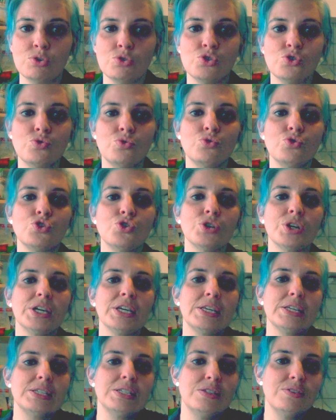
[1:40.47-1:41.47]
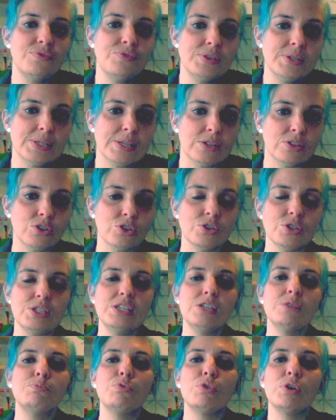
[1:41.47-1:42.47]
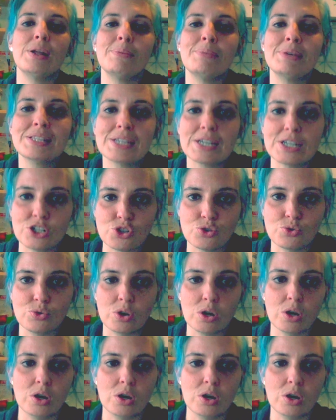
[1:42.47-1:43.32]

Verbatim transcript: le jour où je rectifie cette chronique pour la mettre à jour.